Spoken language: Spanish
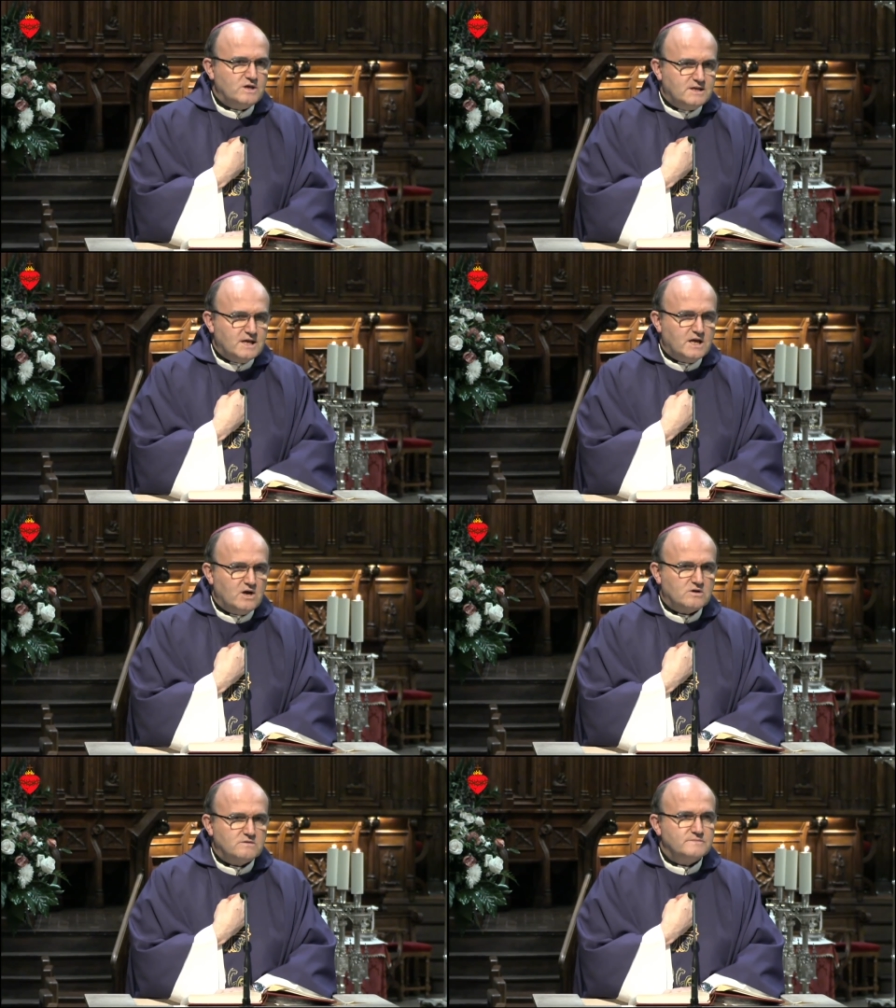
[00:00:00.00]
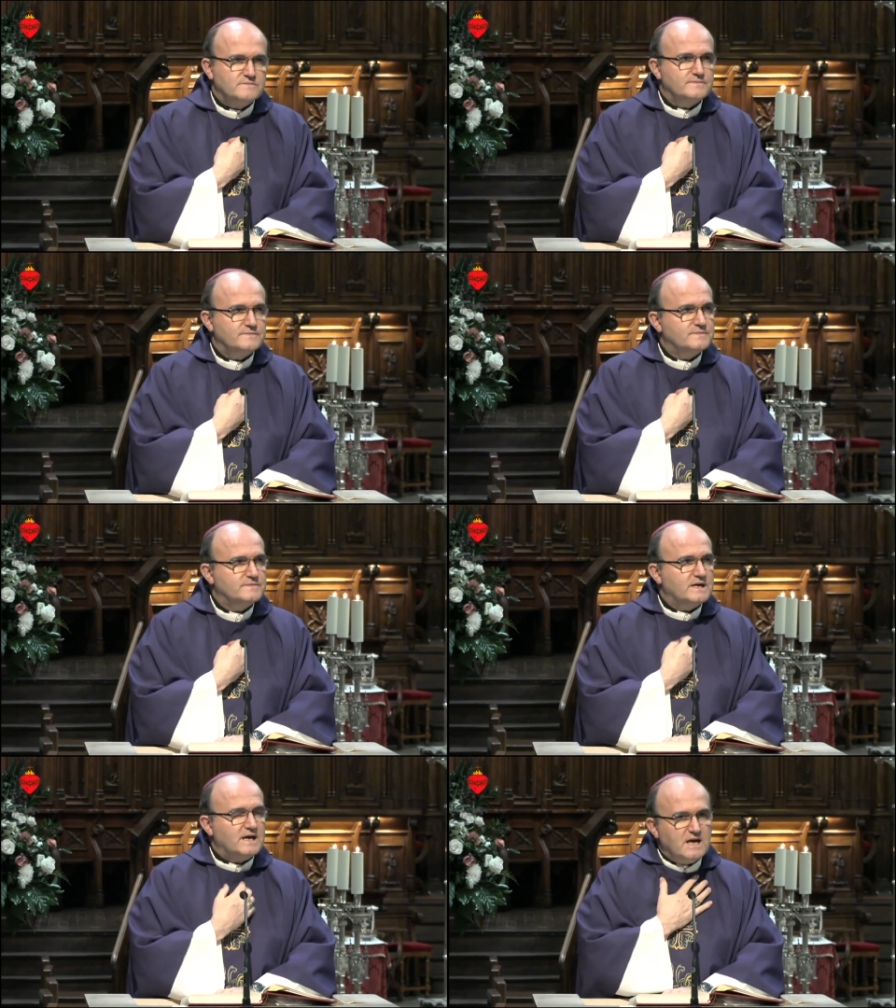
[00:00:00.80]
interior
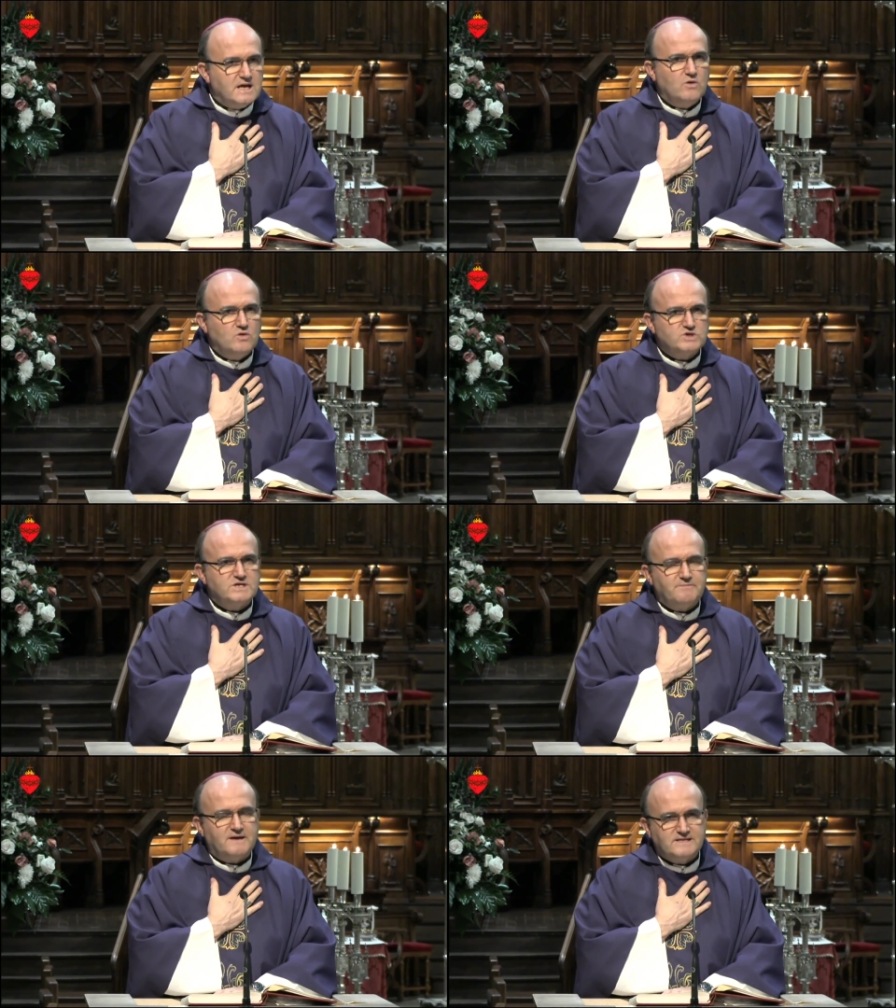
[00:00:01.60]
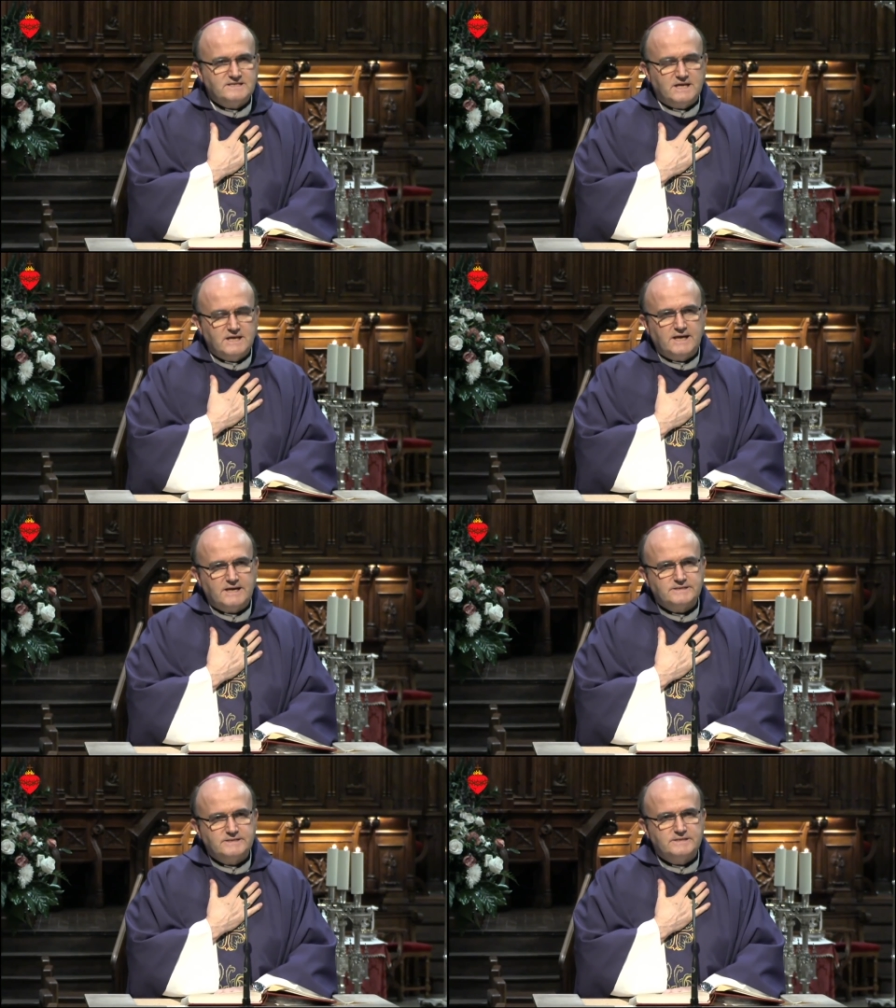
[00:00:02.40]
en el que uno sepa distinguir